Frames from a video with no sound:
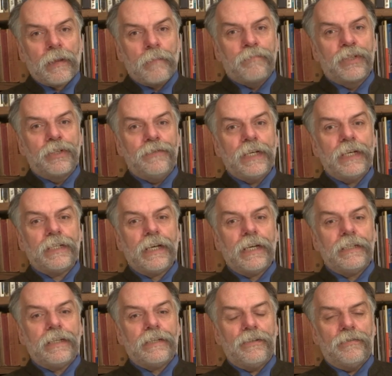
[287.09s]

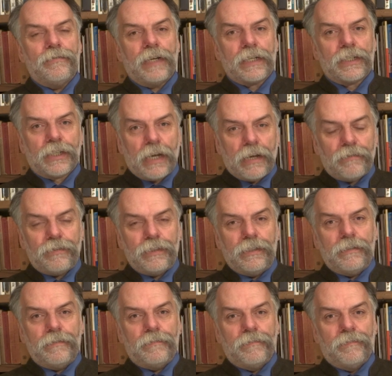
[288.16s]
Przywiezienie do
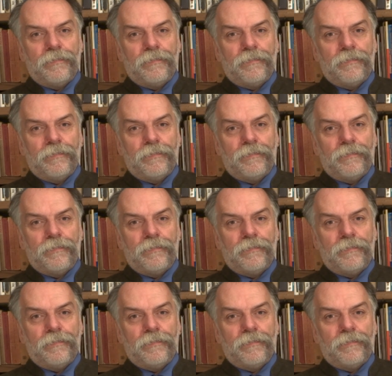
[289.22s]
Warszawy